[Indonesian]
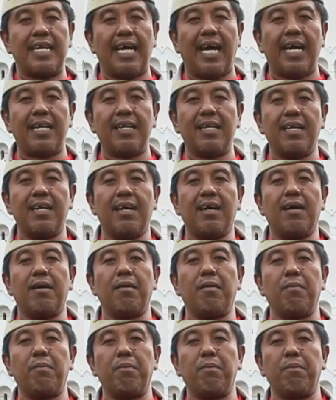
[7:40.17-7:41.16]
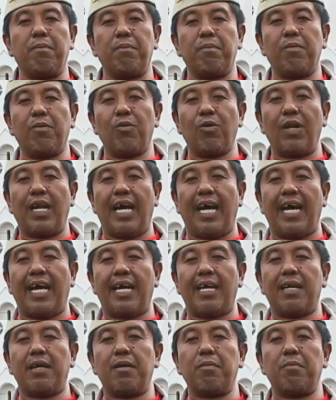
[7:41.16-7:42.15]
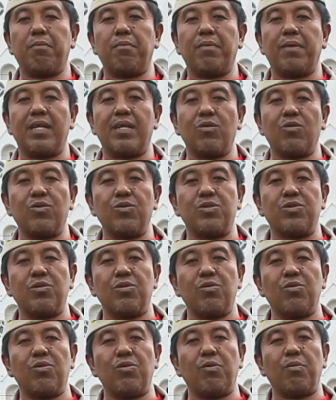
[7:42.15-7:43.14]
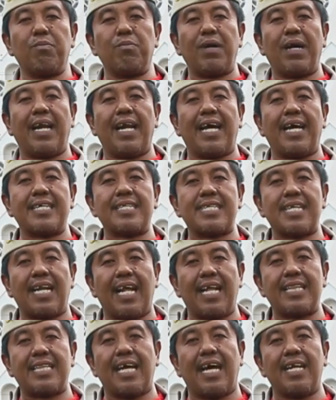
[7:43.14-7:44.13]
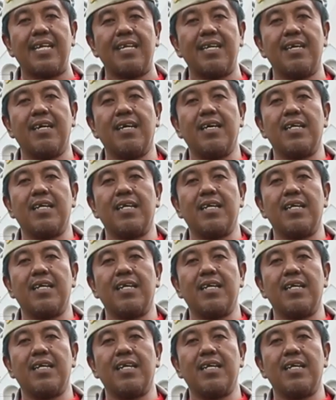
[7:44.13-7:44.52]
dan mulai menuju Malang Selatan,